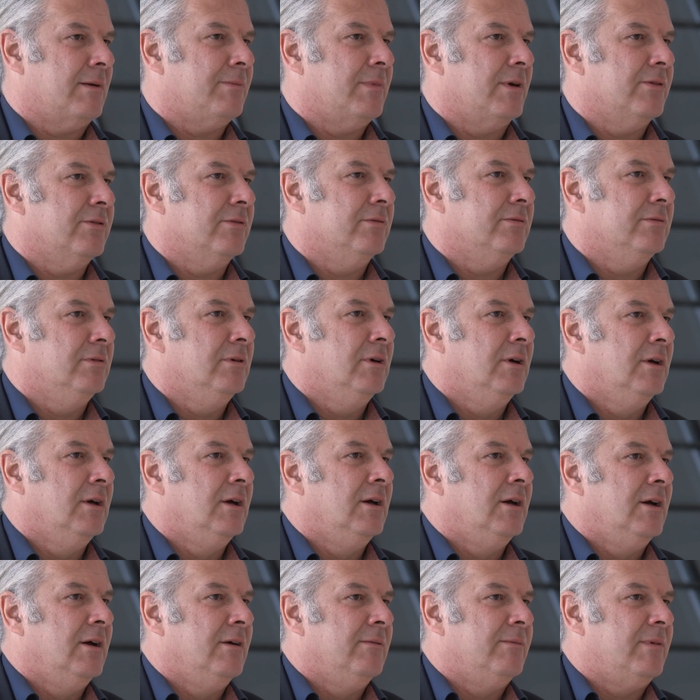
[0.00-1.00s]
habe also
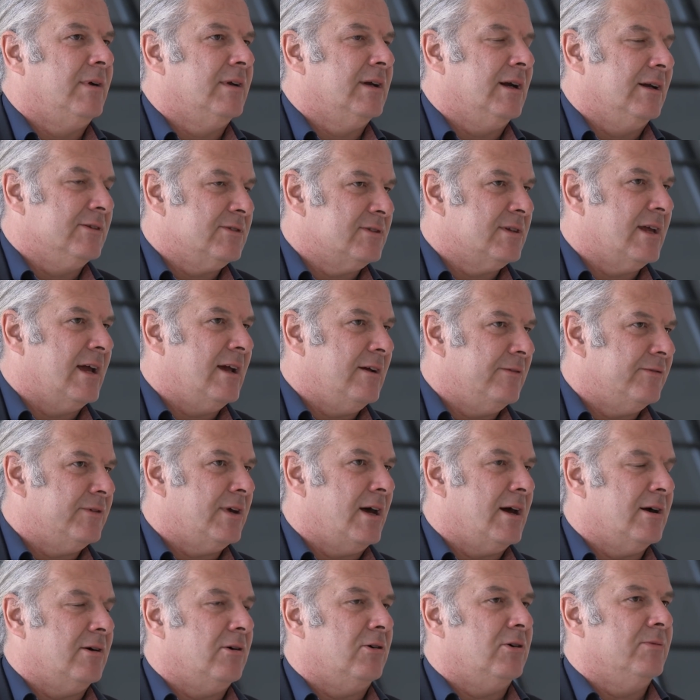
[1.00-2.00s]
war die ganzen elf
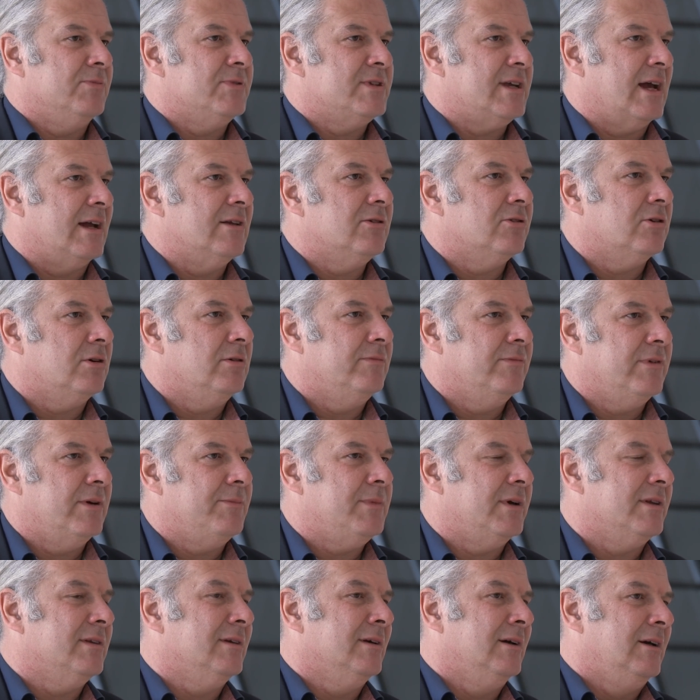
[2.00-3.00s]
Tage auch im Zentrum. Wenn
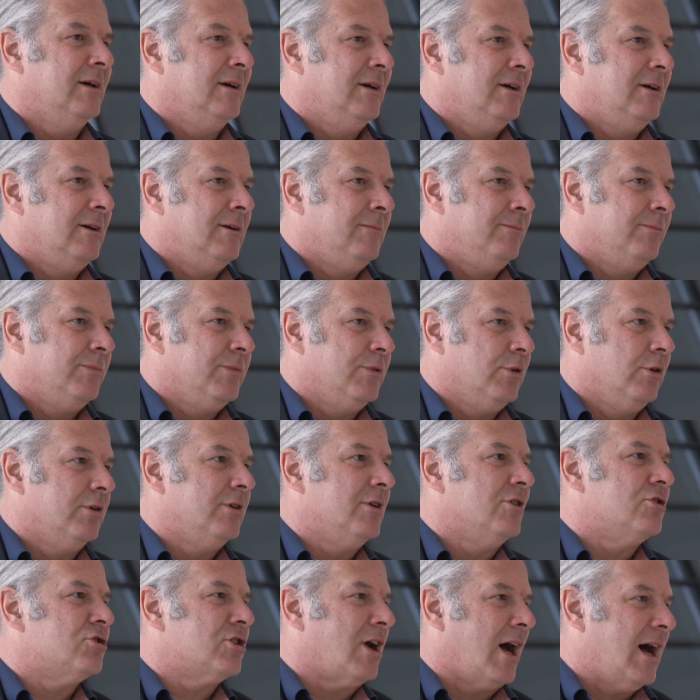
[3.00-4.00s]
man durch
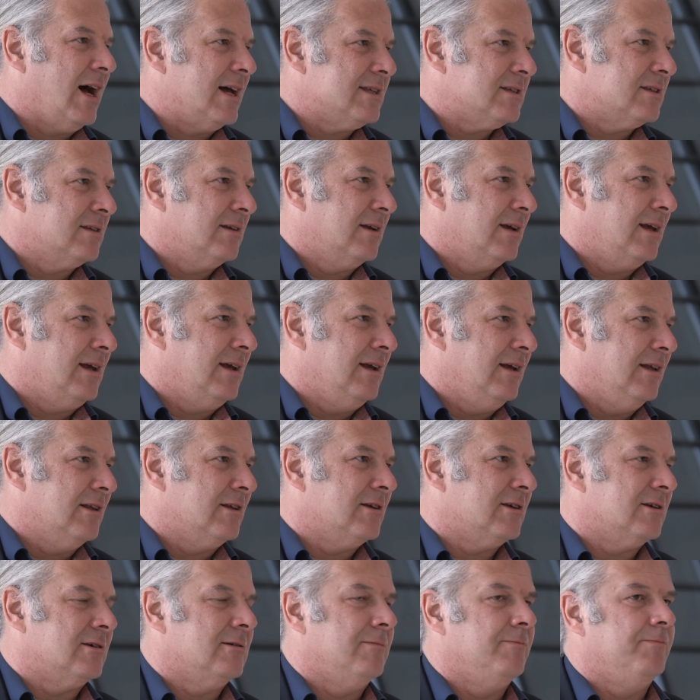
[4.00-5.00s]
die Straßen
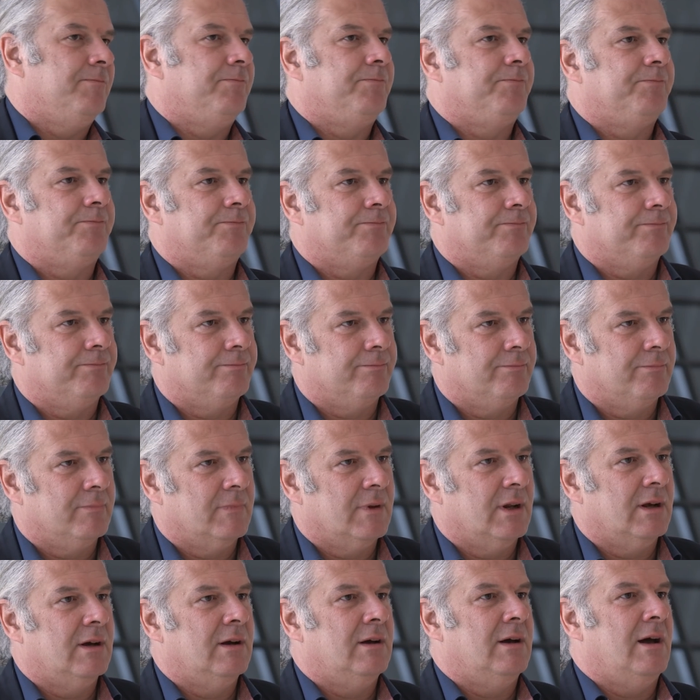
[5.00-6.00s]
geht,
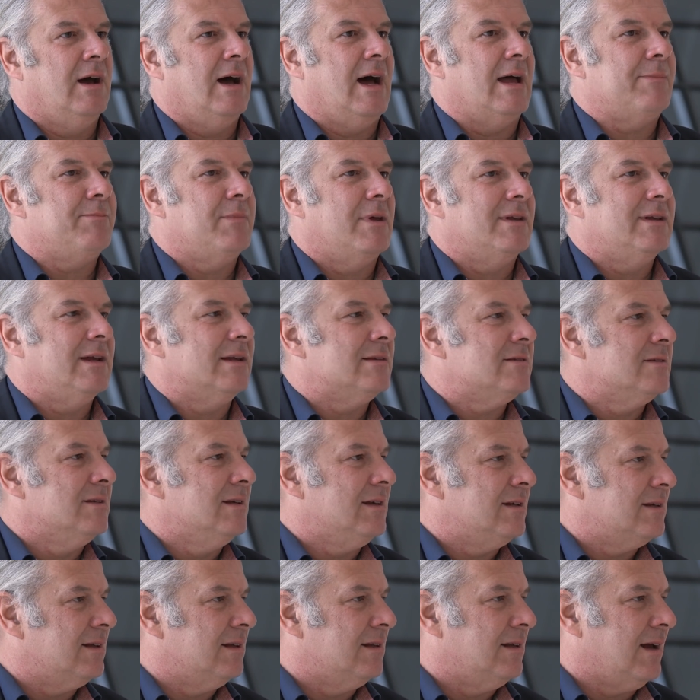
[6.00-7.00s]
hat man jetzt
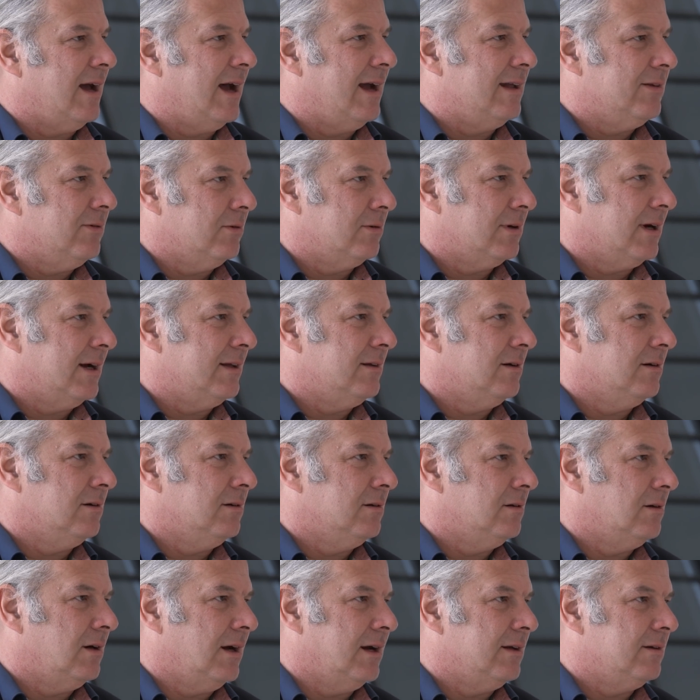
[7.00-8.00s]
nicht den Eindruck
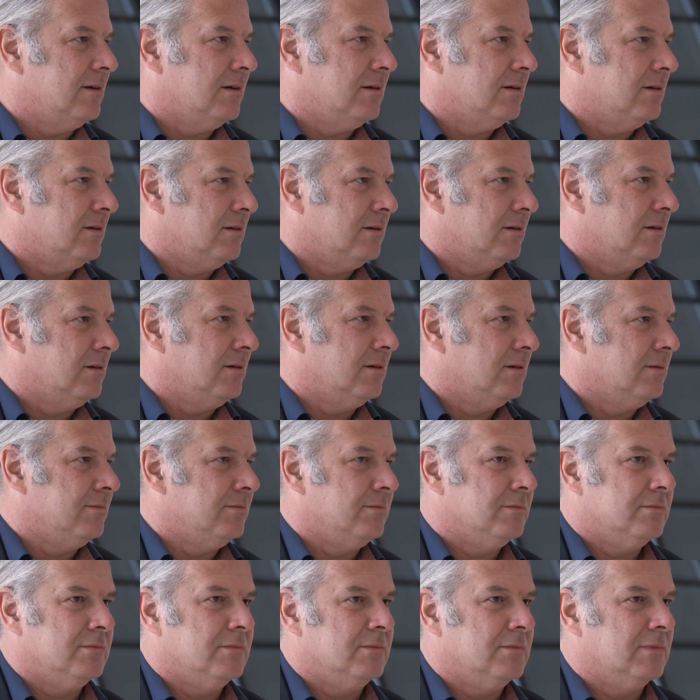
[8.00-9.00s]
einer, einer
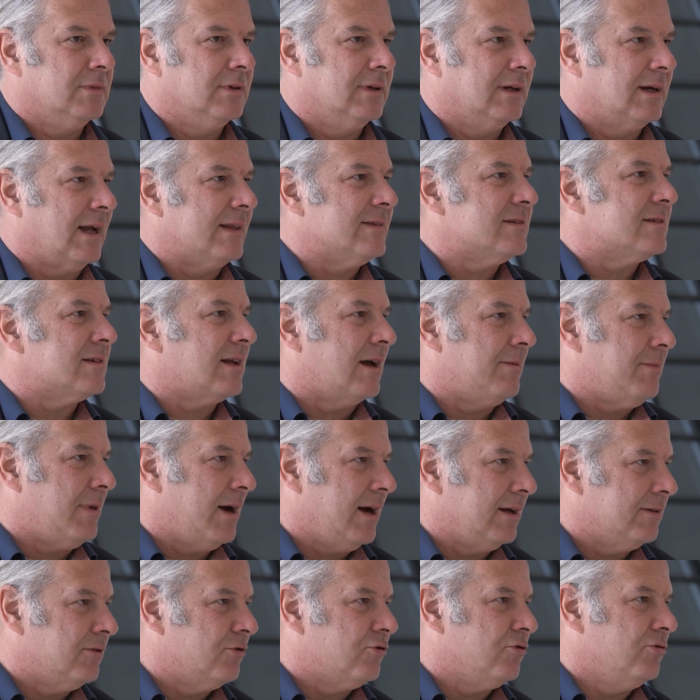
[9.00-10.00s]
ähm, ganz
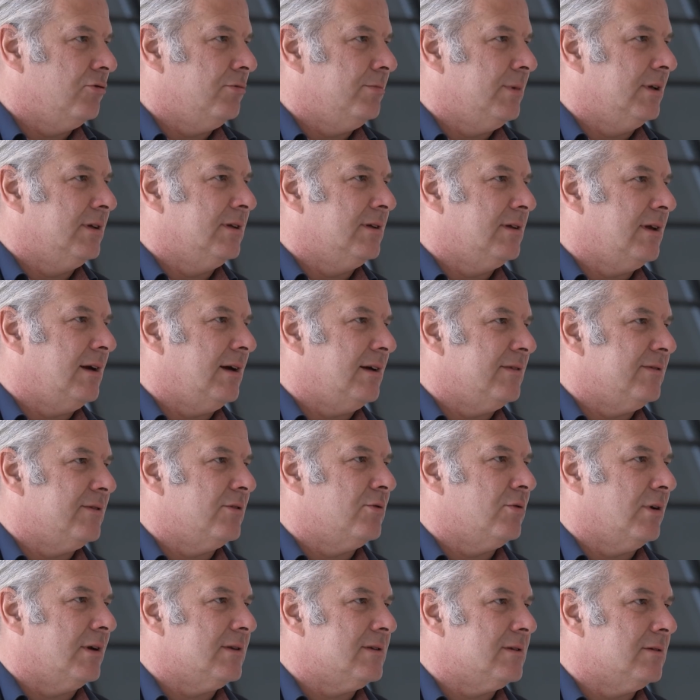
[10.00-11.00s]
dramatischen humanitären
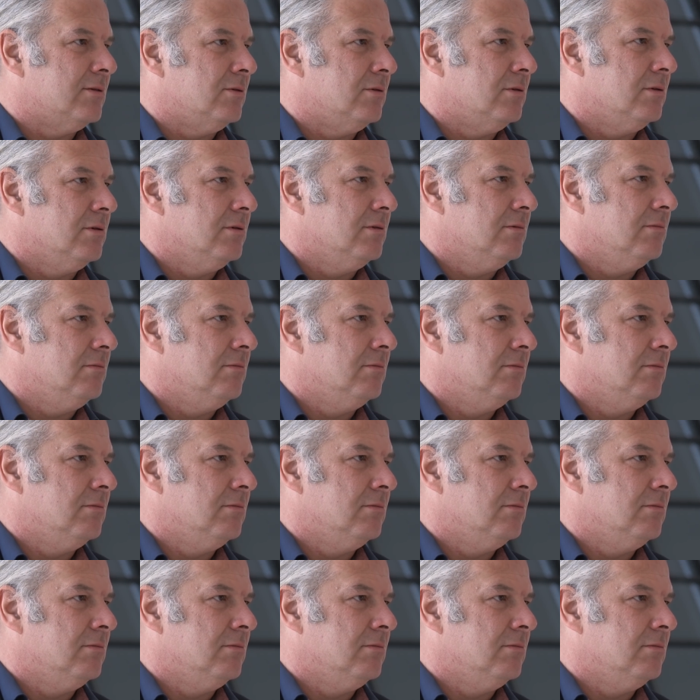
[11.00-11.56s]
Situation.